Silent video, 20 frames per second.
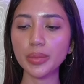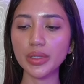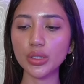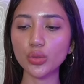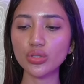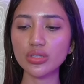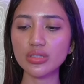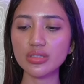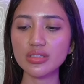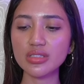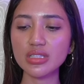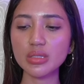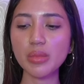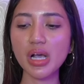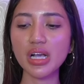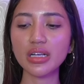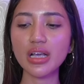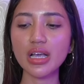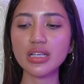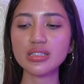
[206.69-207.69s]
perut
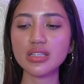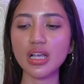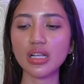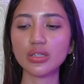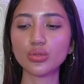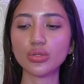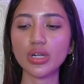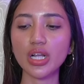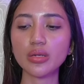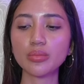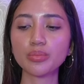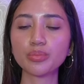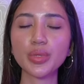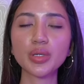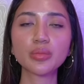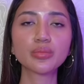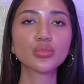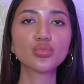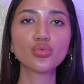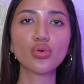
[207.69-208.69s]
sebagai saluran
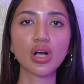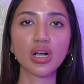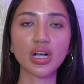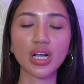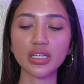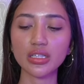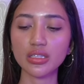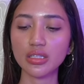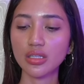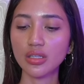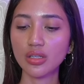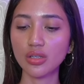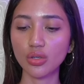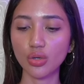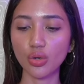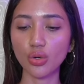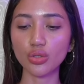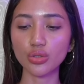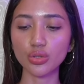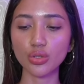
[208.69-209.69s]
pembuangan
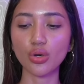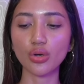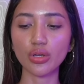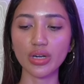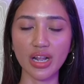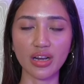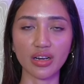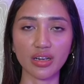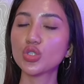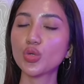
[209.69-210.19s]
kotoran.